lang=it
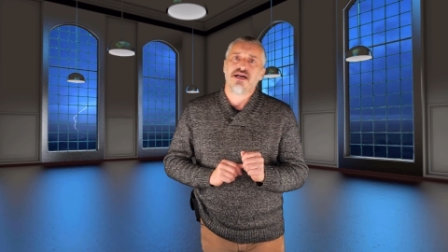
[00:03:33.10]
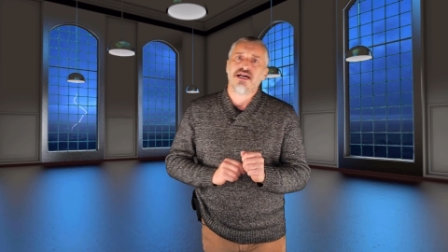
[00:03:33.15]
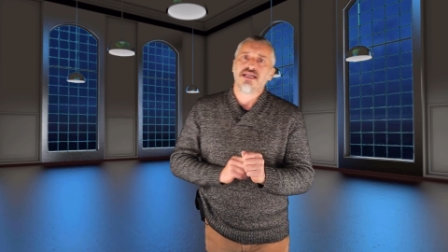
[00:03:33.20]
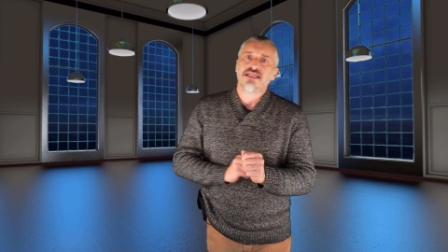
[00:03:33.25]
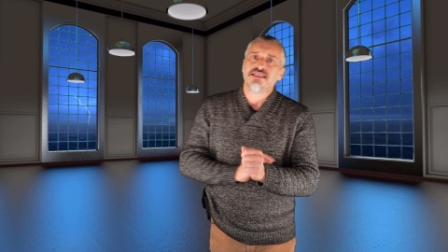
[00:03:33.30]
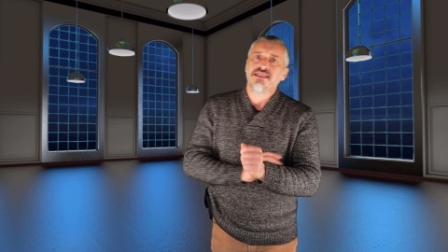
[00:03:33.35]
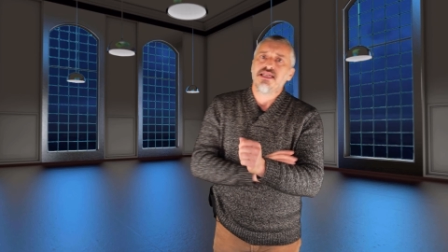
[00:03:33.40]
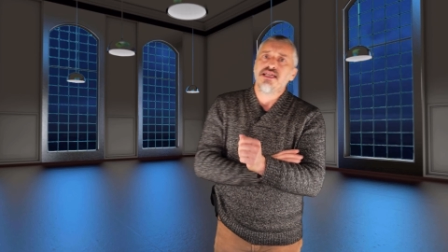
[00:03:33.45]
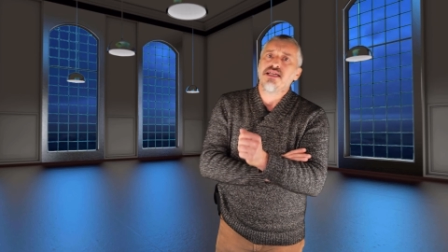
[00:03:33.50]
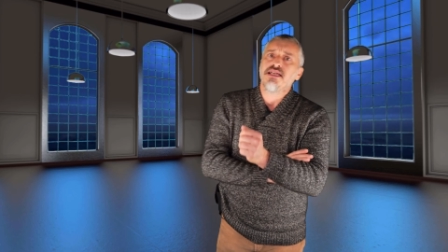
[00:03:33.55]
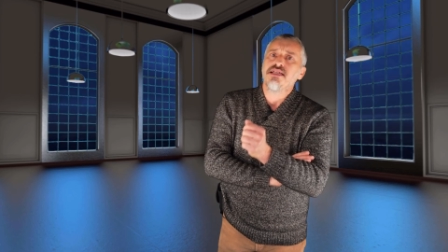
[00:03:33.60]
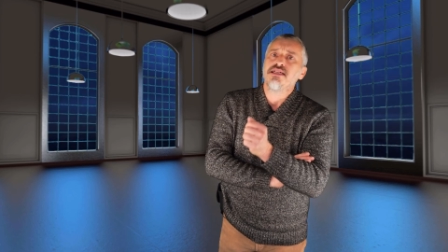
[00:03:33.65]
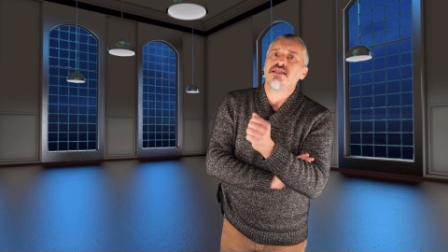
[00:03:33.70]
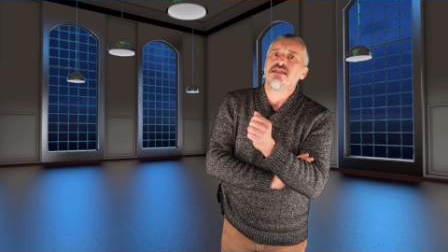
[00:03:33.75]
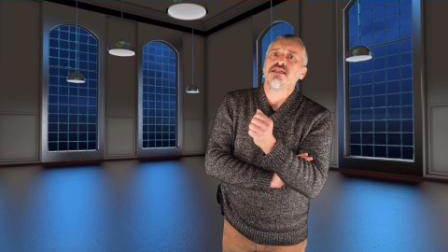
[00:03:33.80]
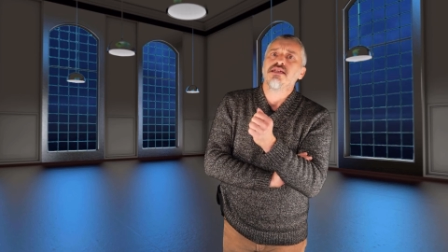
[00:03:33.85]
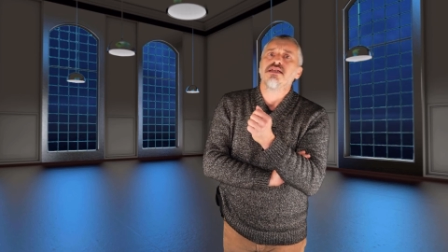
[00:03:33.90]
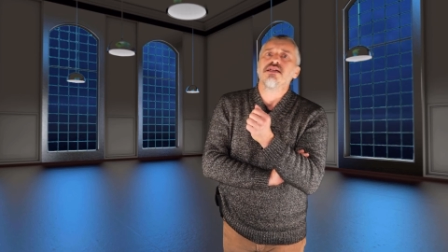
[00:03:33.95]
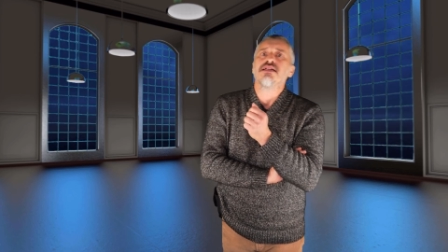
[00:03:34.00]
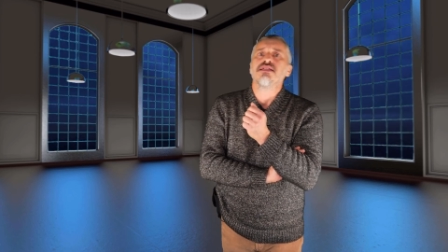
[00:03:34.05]

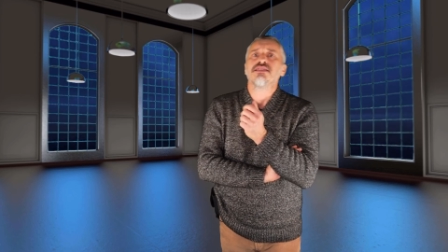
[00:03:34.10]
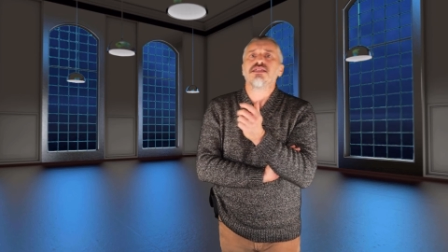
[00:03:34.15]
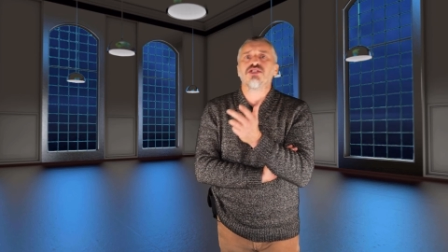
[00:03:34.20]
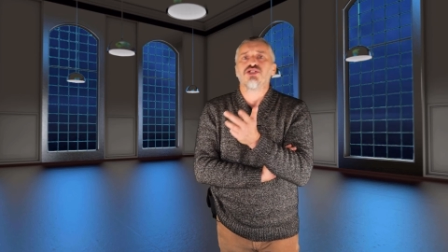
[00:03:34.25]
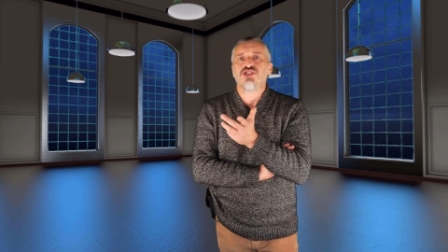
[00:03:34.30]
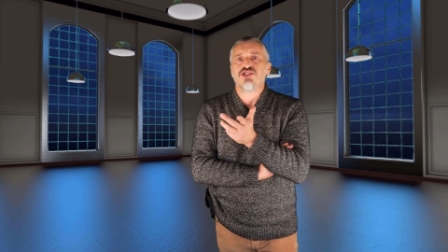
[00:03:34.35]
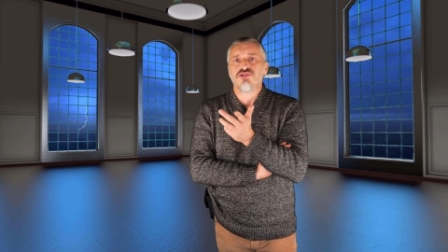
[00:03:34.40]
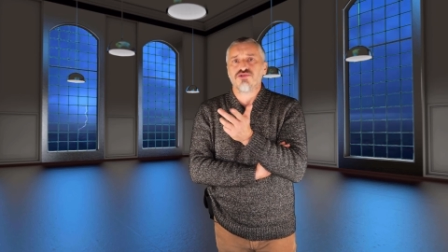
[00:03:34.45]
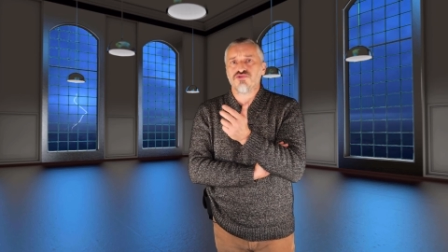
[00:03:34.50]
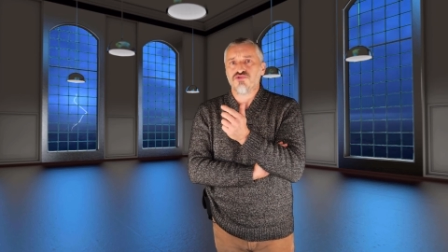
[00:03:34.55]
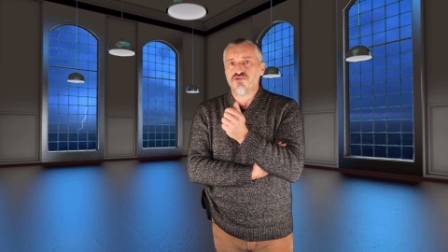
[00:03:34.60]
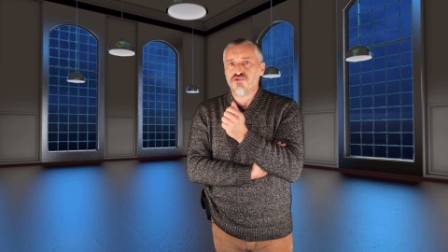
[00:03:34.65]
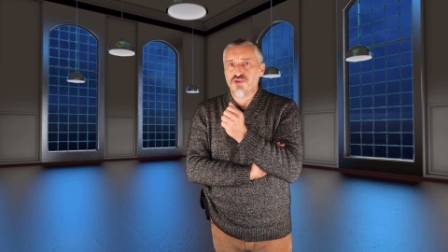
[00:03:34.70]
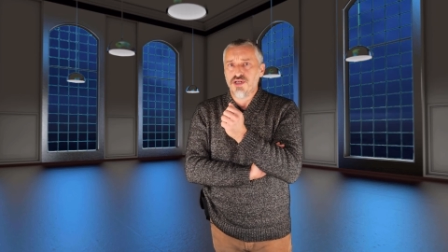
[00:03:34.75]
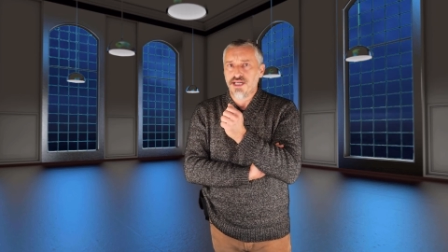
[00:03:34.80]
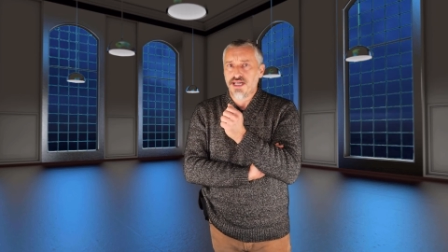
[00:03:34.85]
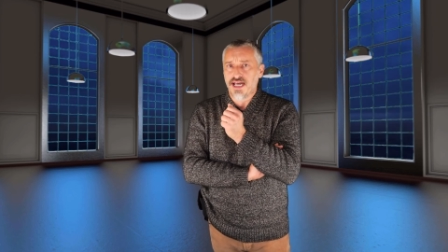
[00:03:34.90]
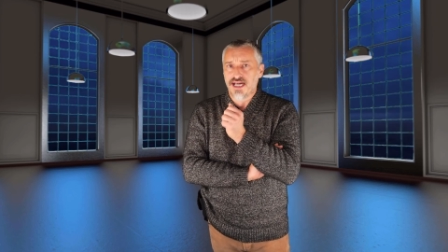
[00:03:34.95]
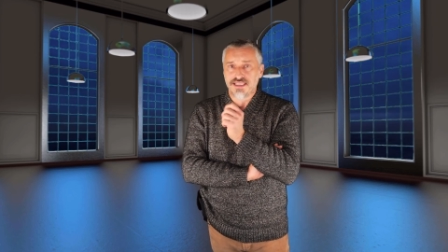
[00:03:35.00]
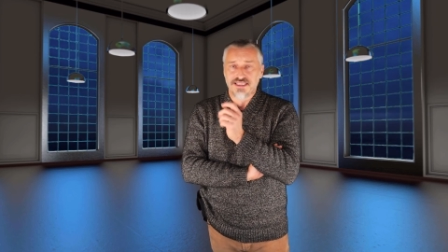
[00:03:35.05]
parte eh, di
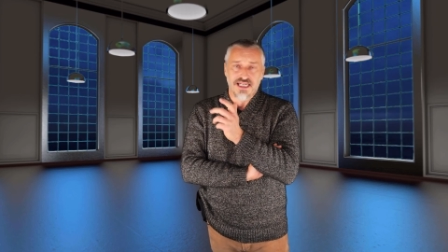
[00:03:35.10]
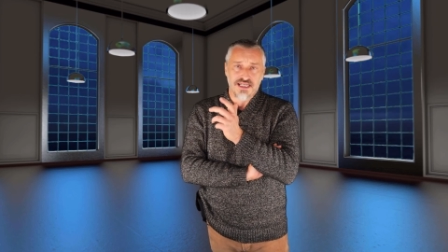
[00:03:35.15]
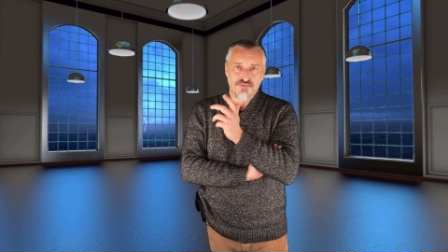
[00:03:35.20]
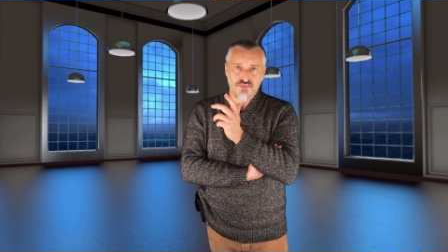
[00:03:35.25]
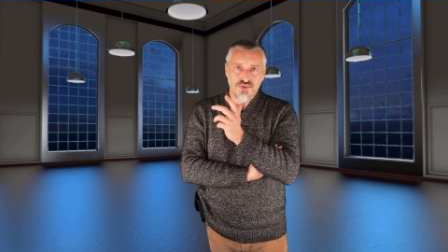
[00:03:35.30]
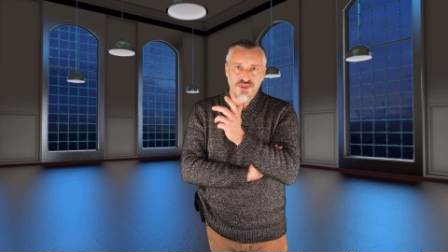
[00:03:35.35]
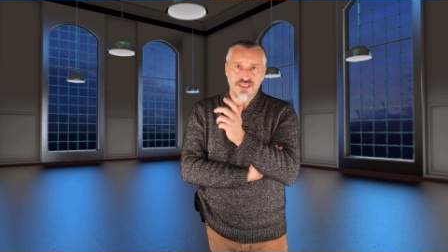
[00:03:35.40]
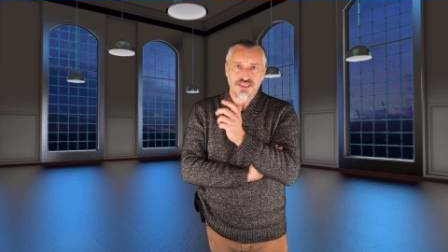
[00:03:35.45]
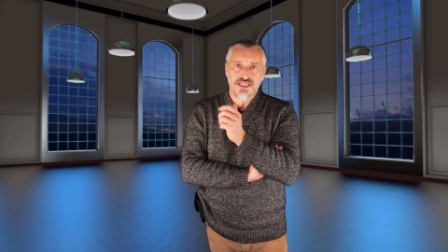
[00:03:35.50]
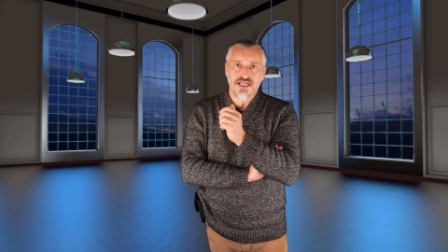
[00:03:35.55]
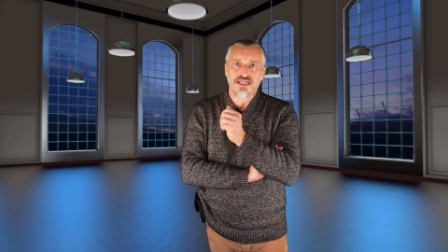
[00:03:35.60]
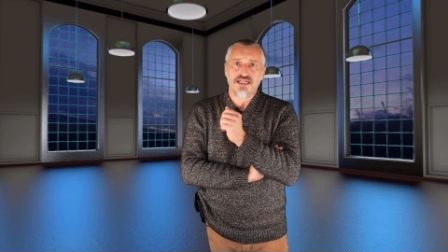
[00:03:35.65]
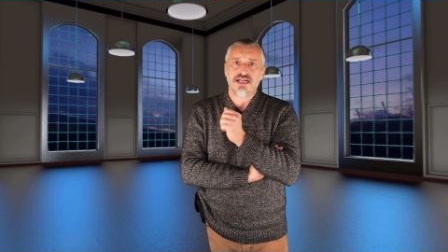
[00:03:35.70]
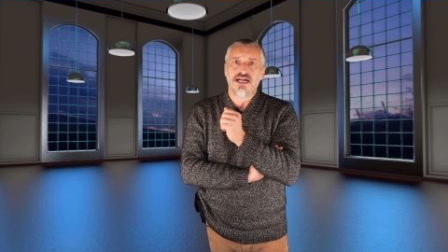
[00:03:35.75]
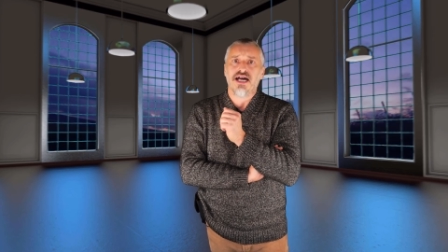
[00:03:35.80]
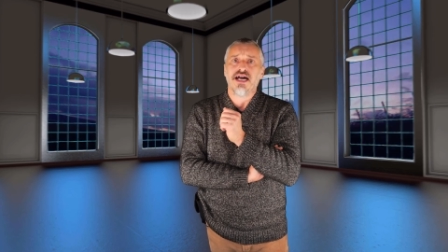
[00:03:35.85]
CO2 attribuita